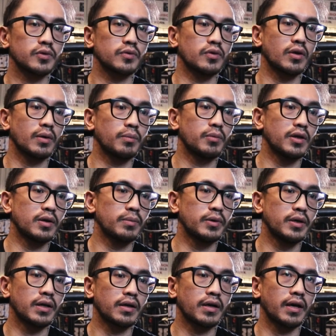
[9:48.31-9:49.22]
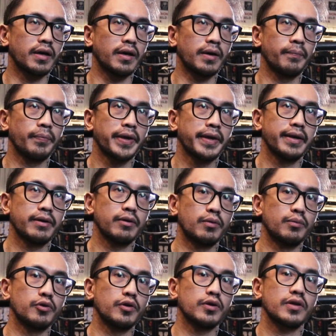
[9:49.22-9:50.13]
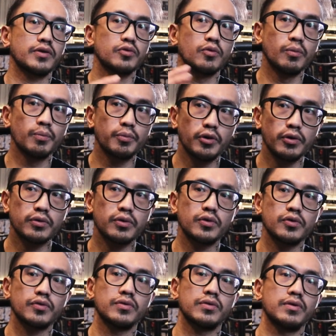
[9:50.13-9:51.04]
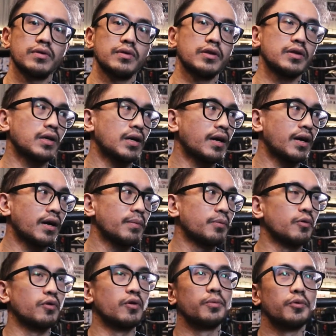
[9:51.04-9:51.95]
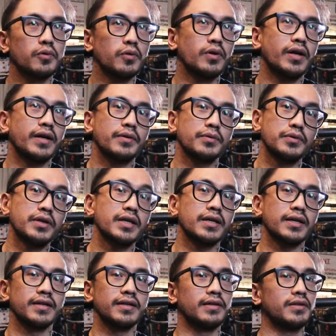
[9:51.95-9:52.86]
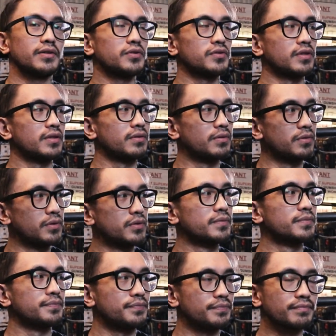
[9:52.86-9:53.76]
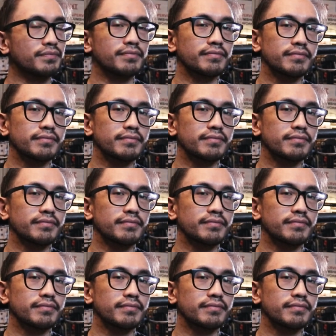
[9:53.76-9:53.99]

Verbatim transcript: maksudnya yeah. benar-benar kayak komunitas ngumpul terus di tengah pukul-pukulan udah kayak gitu sih dulu. Hmm,